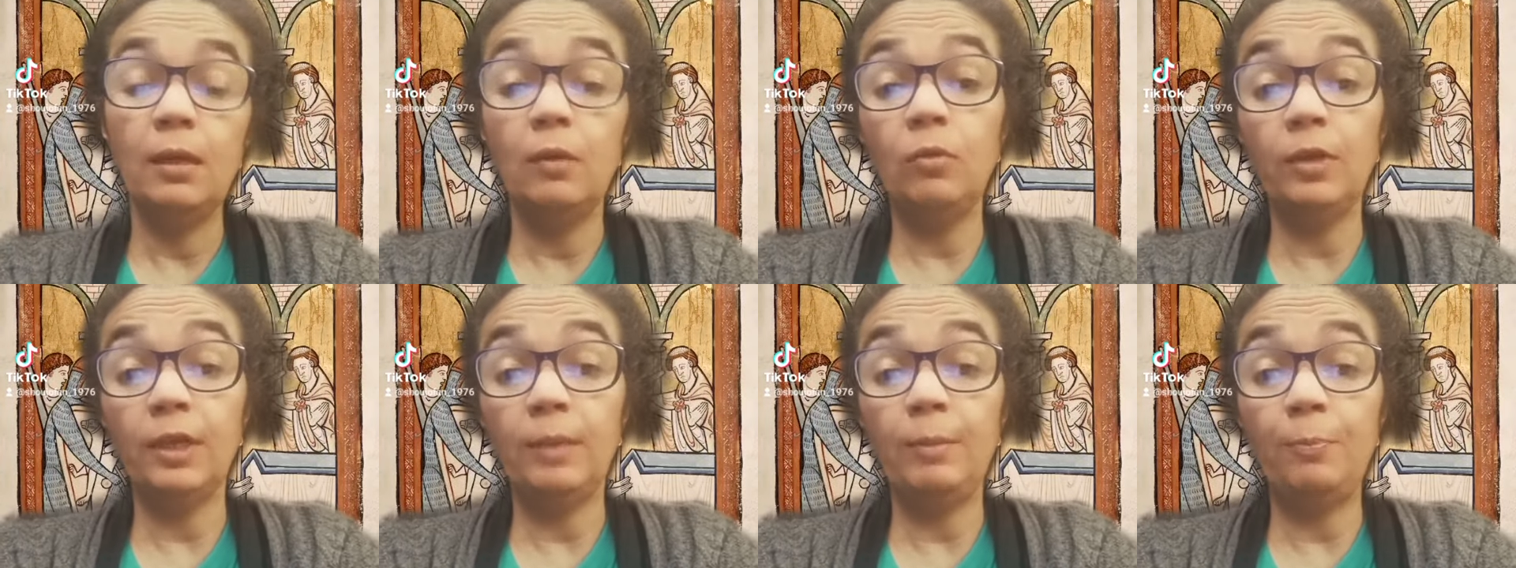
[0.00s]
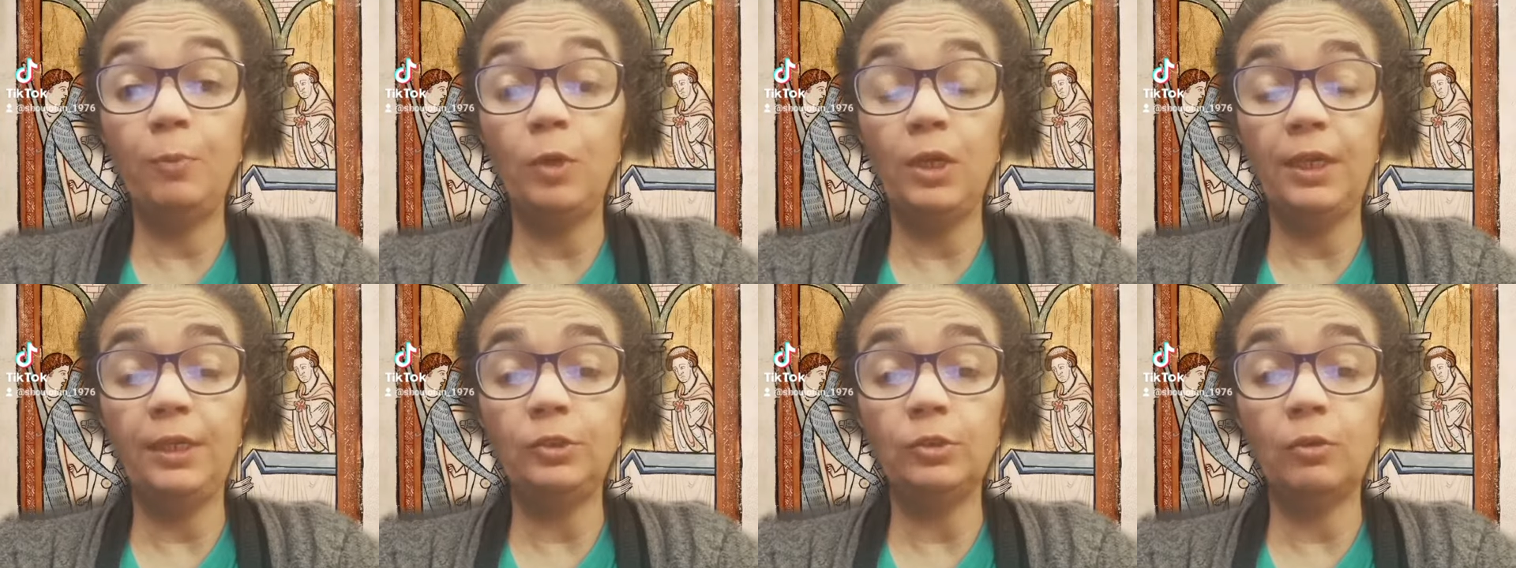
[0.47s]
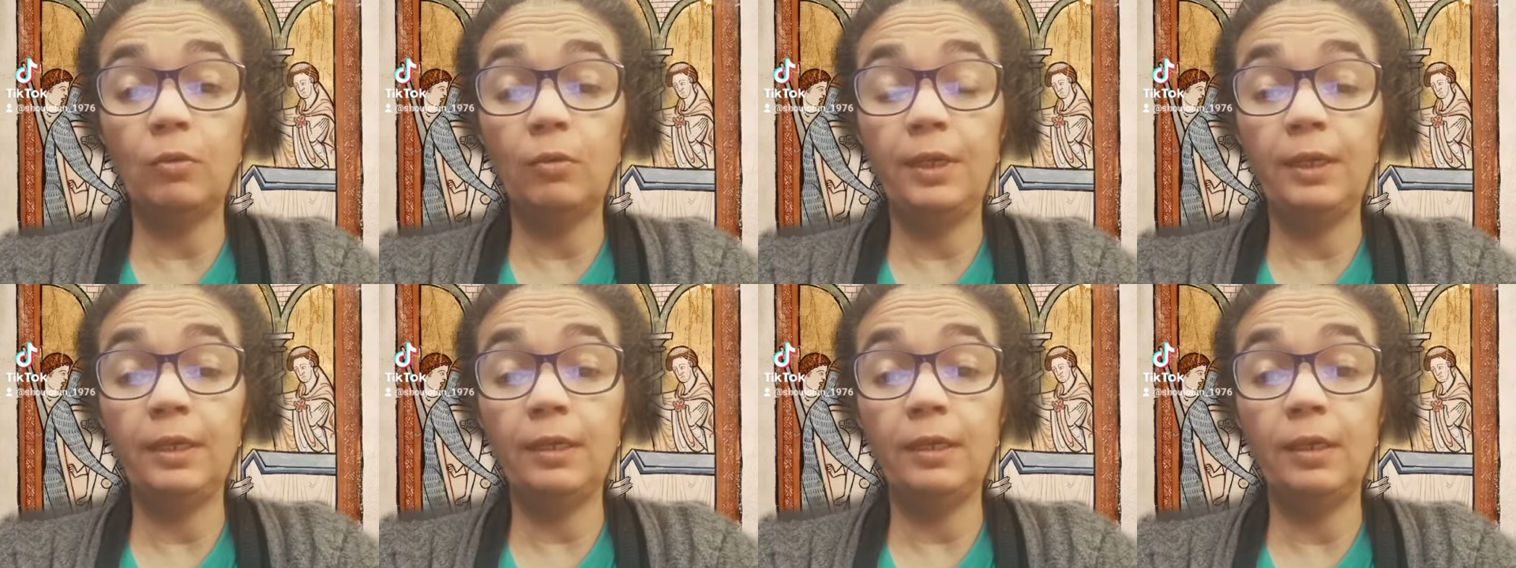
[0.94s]
um crime político
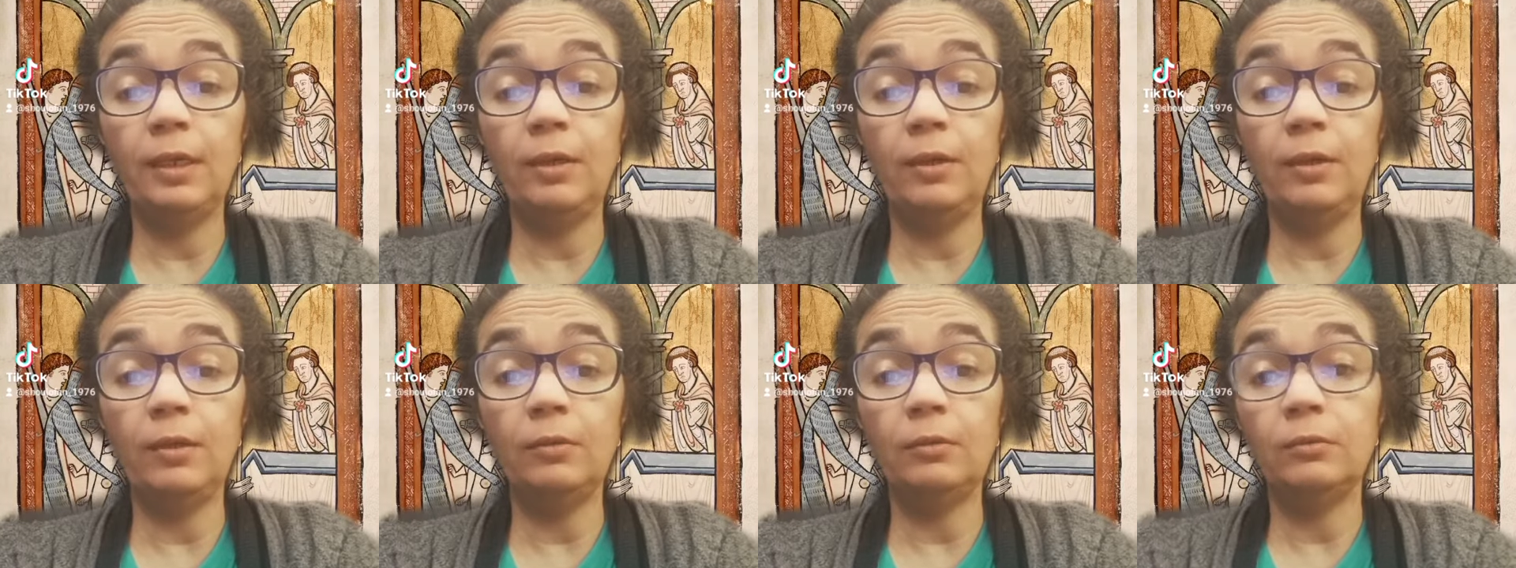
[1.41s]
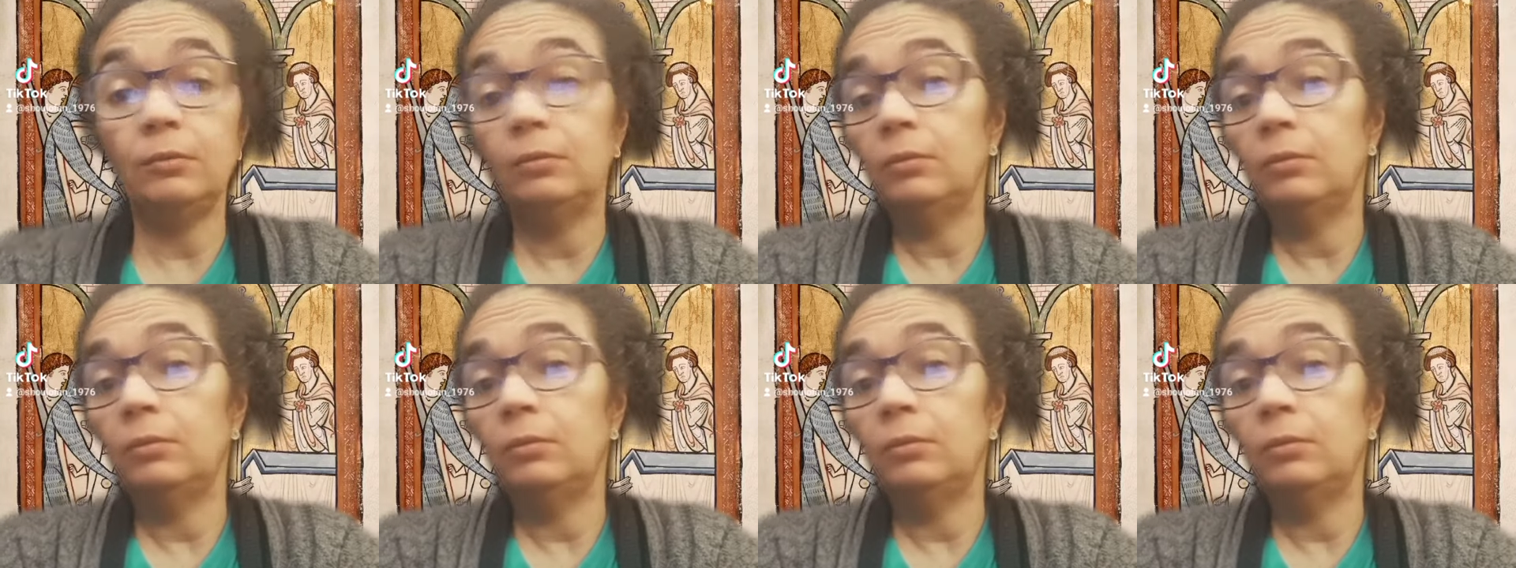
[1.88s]
em que